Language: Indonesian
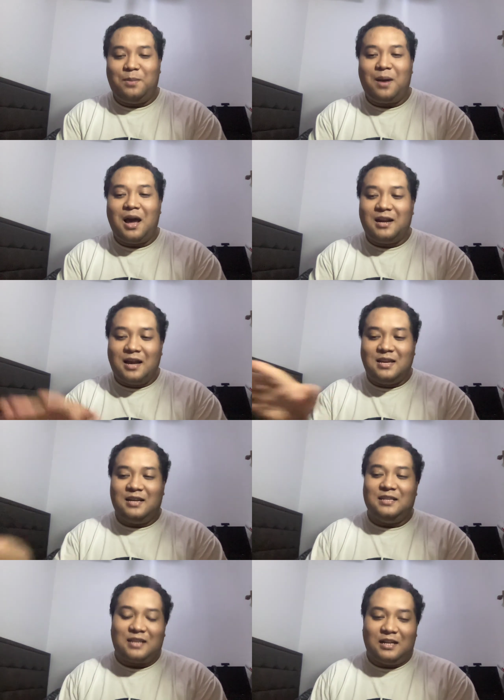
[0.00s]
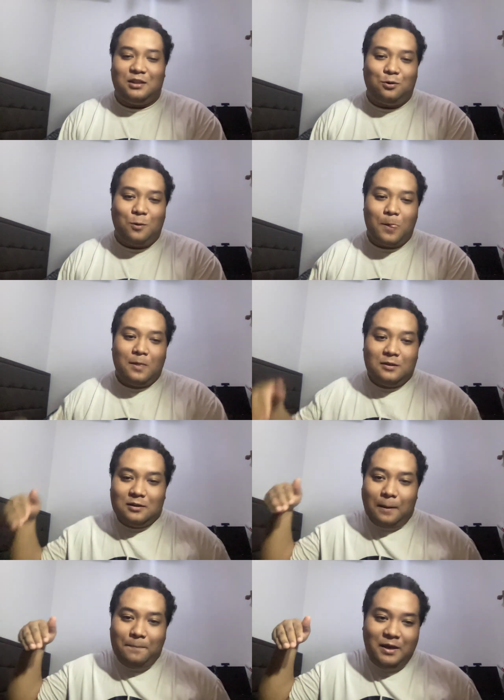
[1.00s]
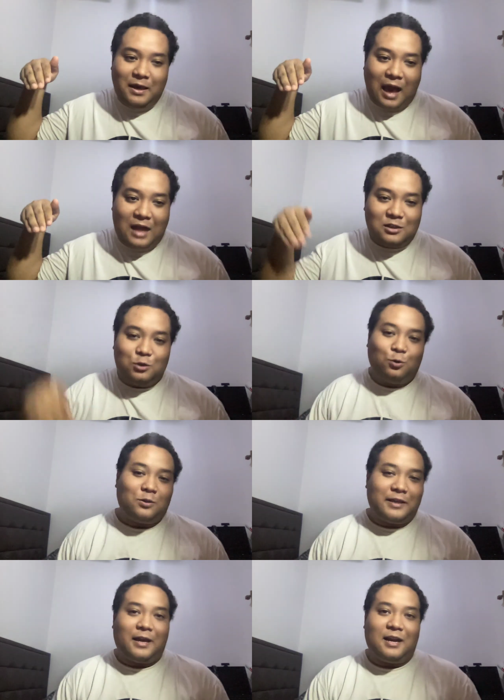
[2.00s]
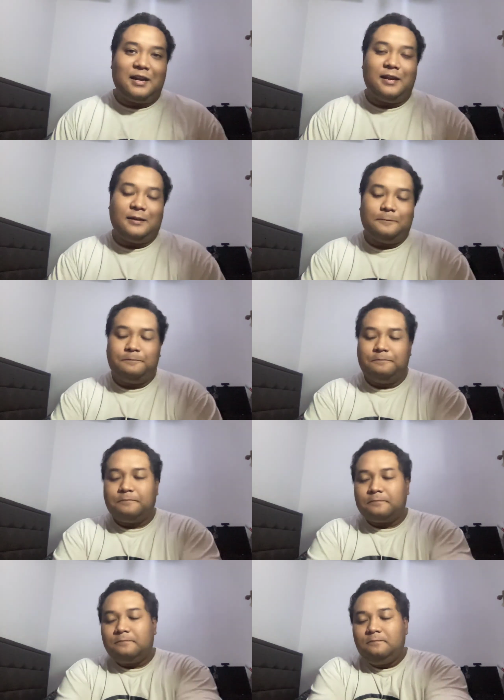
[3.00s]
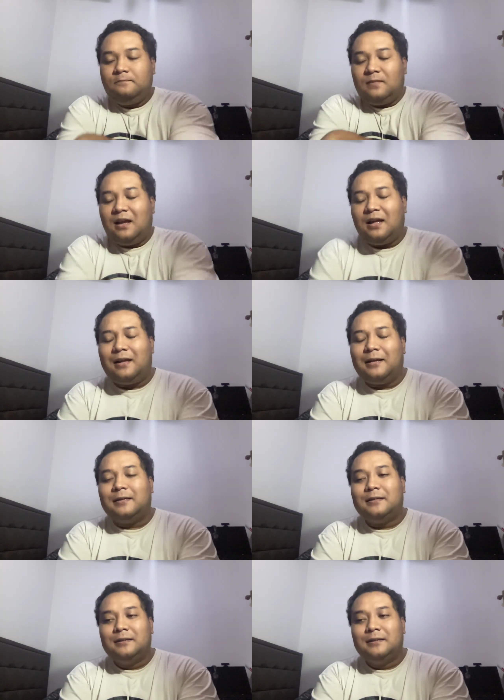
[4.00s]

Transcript: memang harganya Nissan itu lebih ancur secondnya. Nah,